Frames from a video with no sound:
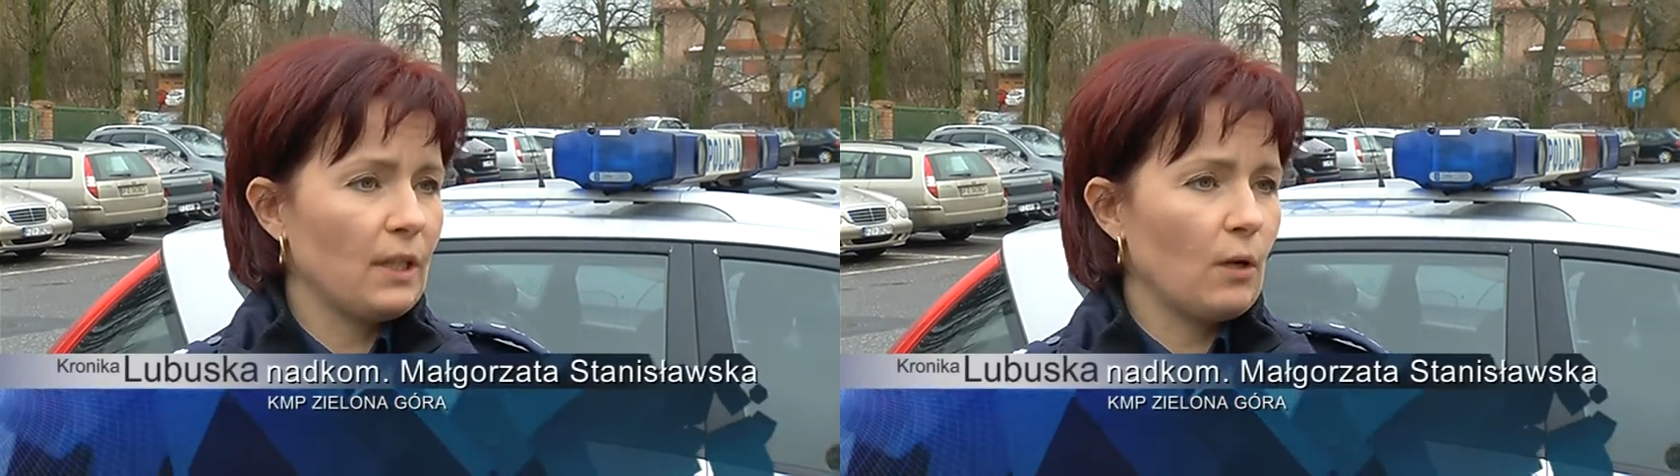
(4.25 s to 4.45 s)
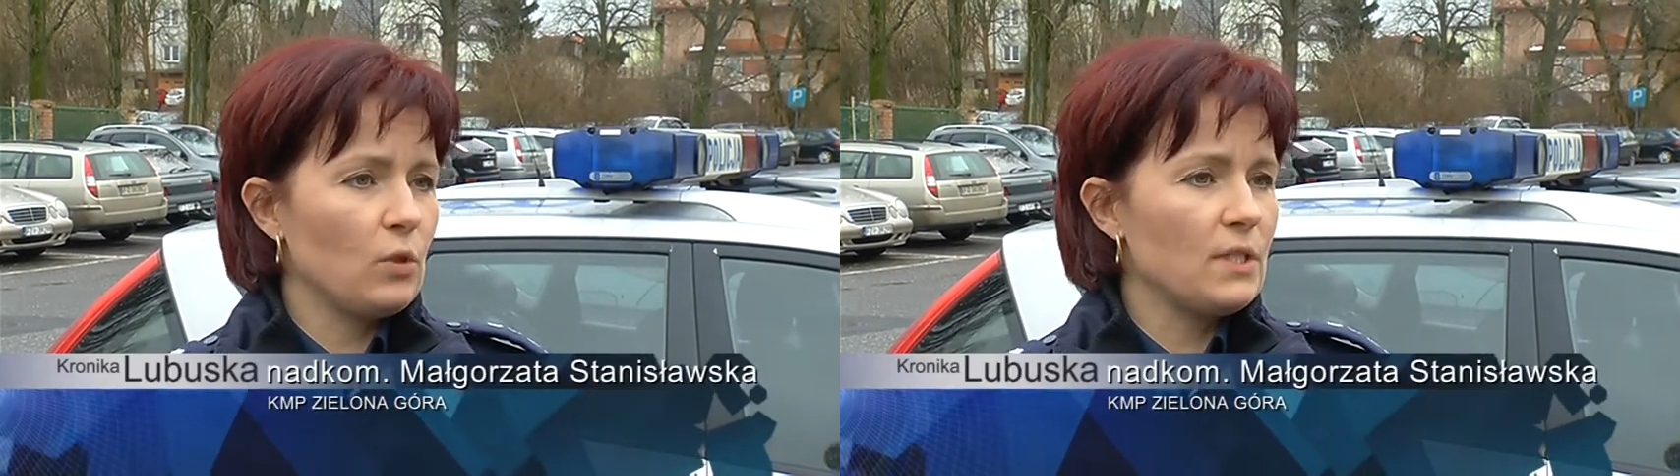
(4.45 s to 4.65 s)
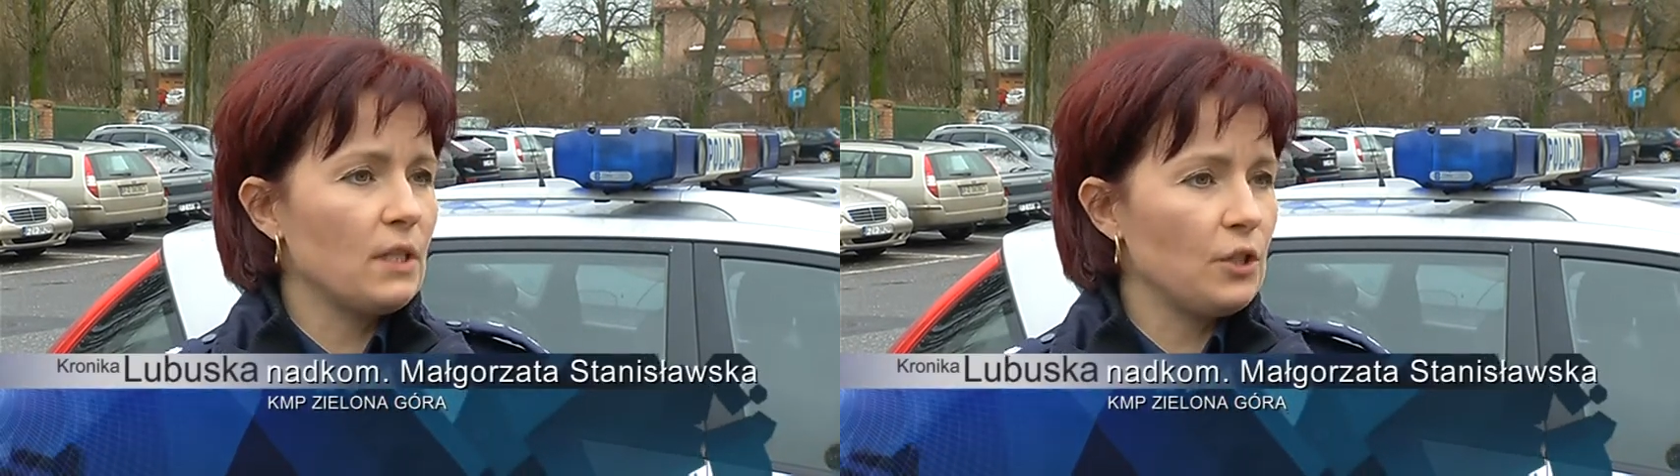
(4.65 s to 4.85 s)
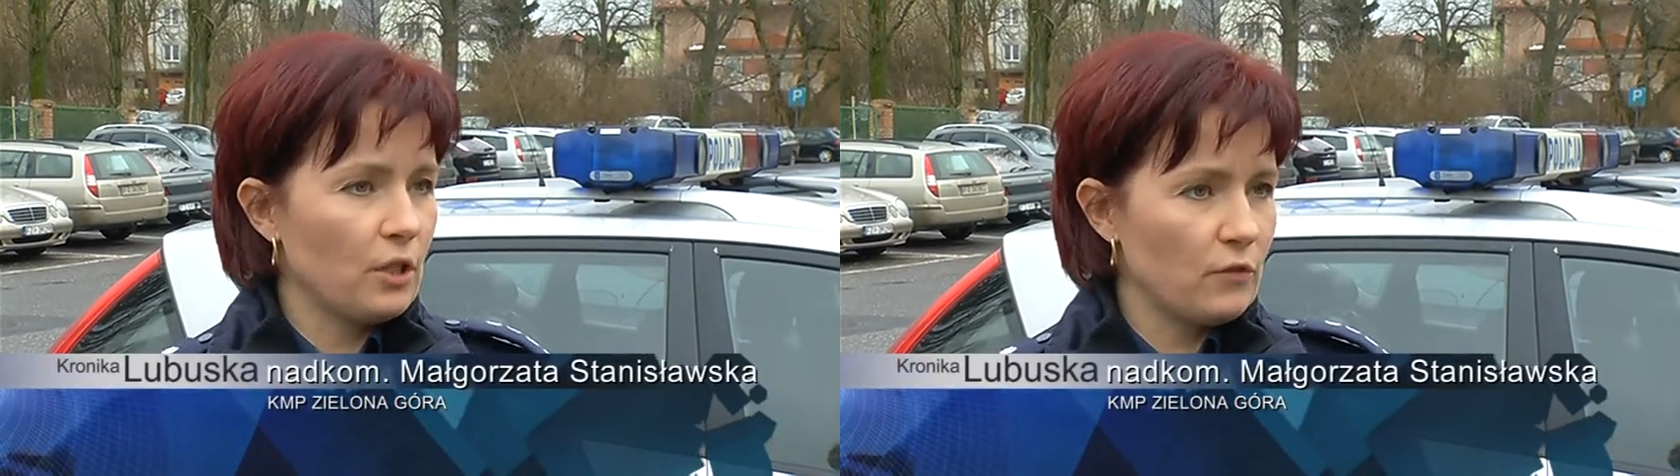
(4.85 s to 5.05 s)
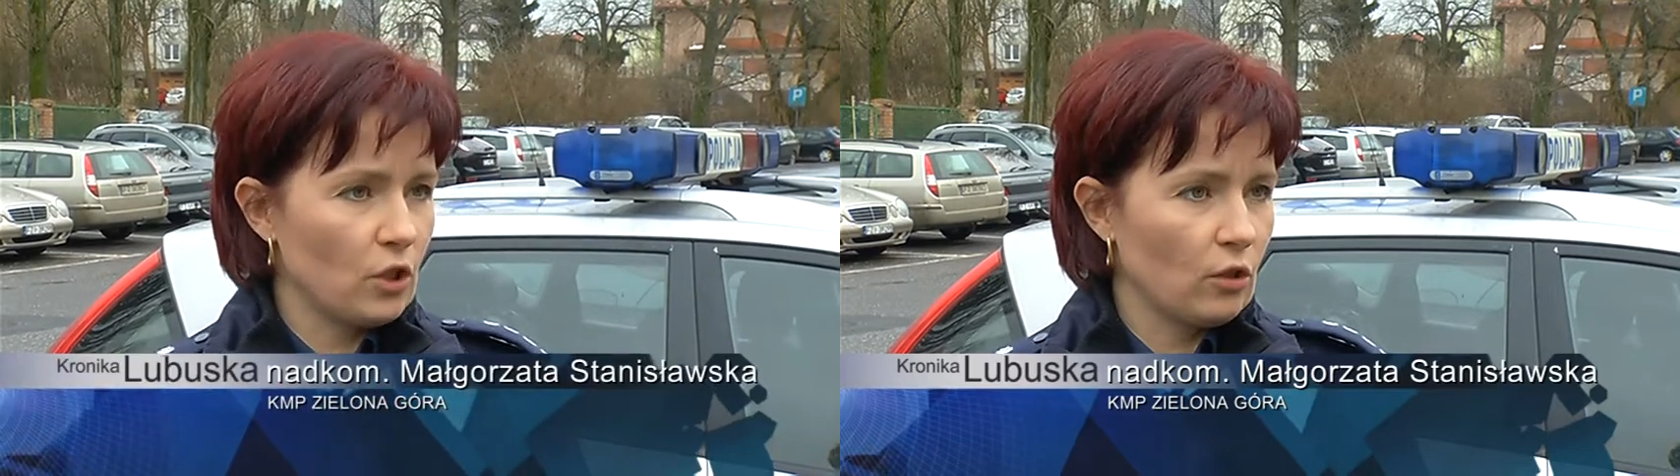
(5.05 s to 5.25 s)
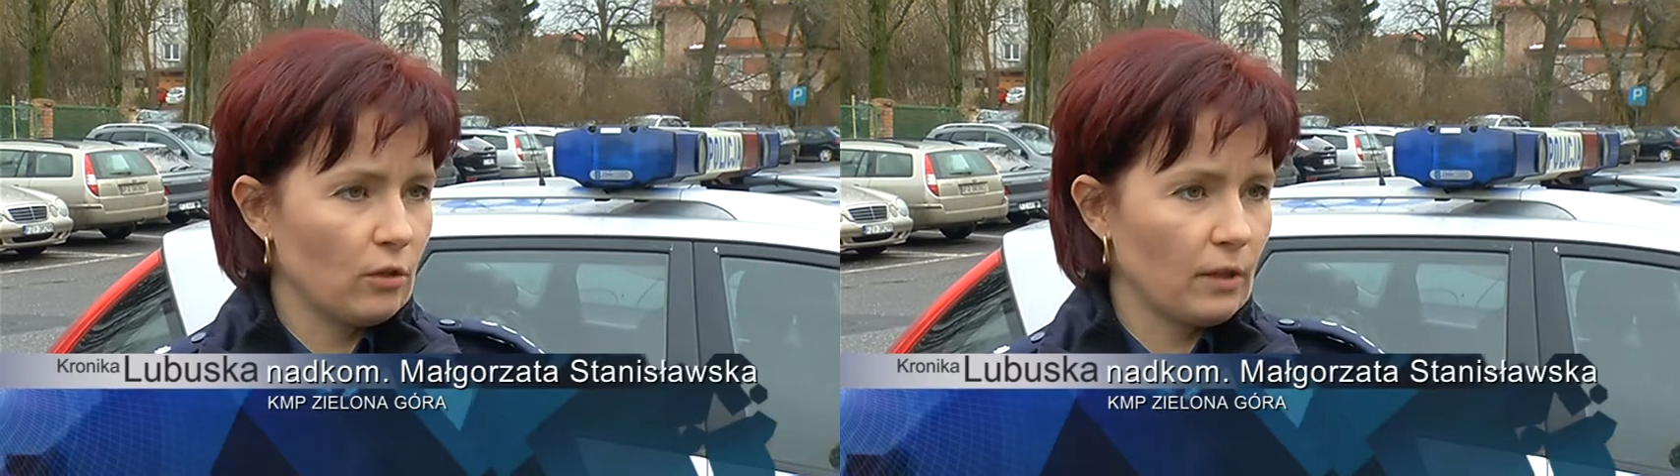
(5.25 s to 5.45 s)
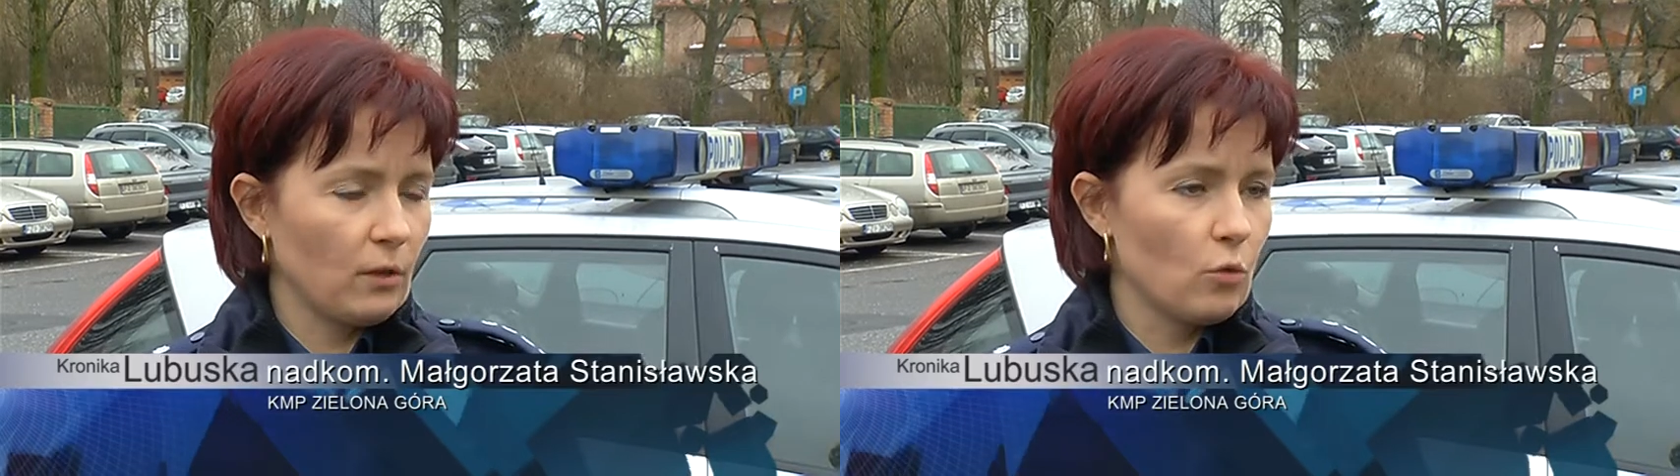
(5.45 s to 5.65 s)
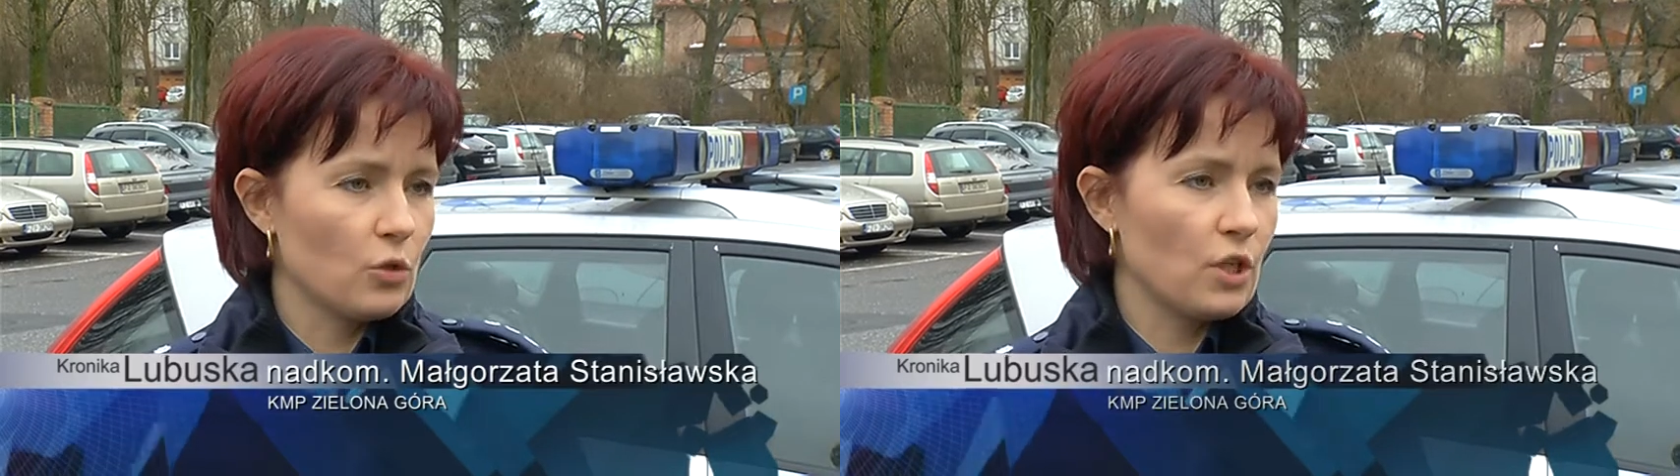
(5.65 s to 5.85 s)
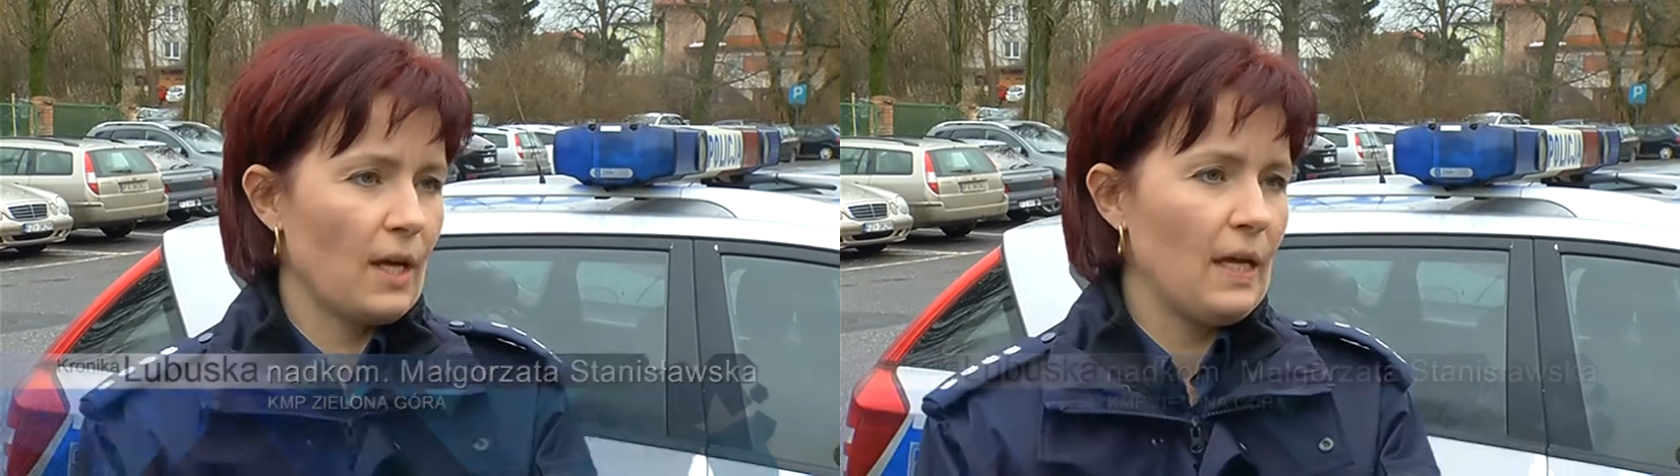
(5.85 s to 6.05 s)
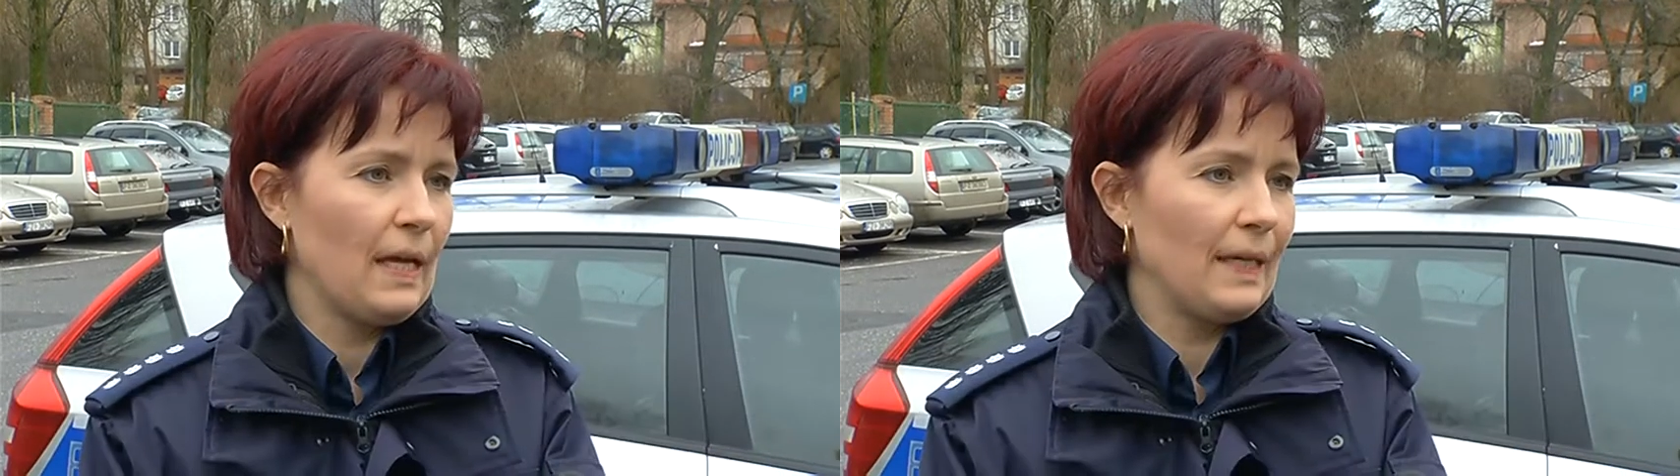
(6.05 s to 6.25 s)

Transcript: na ulicy Lisiej w Zielonej Górze